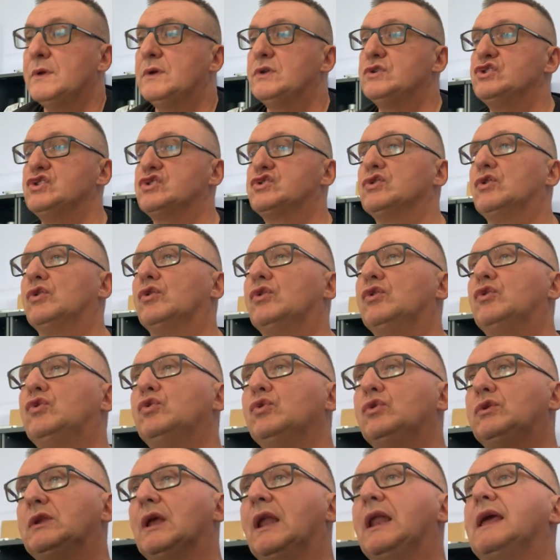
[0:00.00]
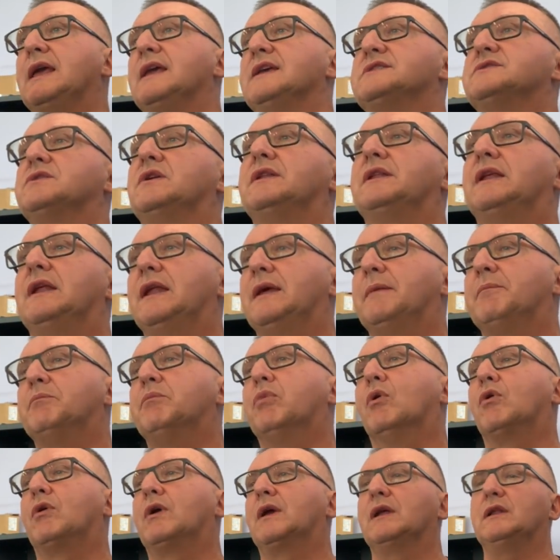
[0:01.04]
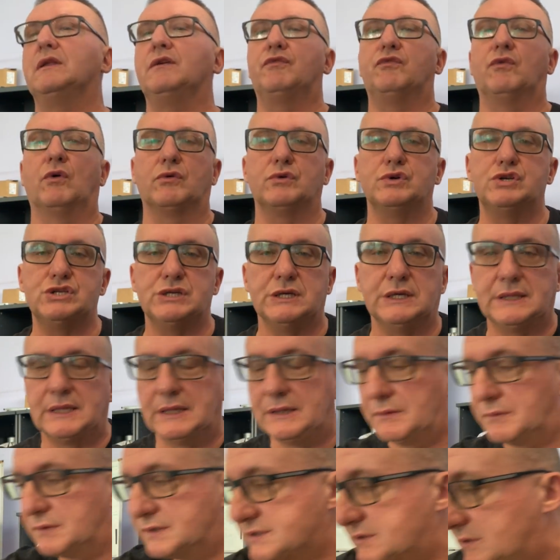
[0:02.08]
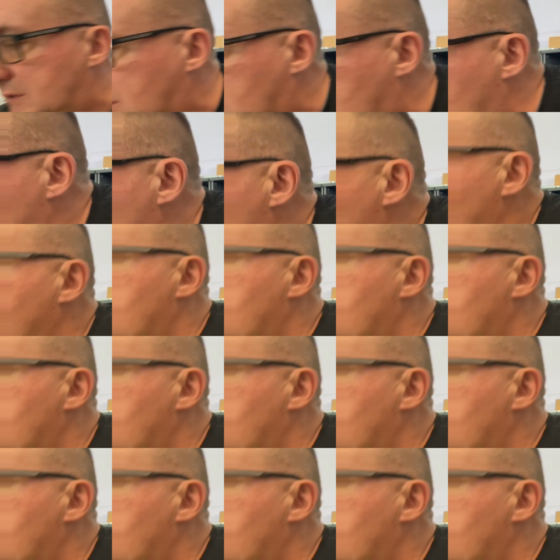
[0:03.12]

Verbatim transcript: ci sono in tutte le isole delle bocche di fuoriuscita di questo,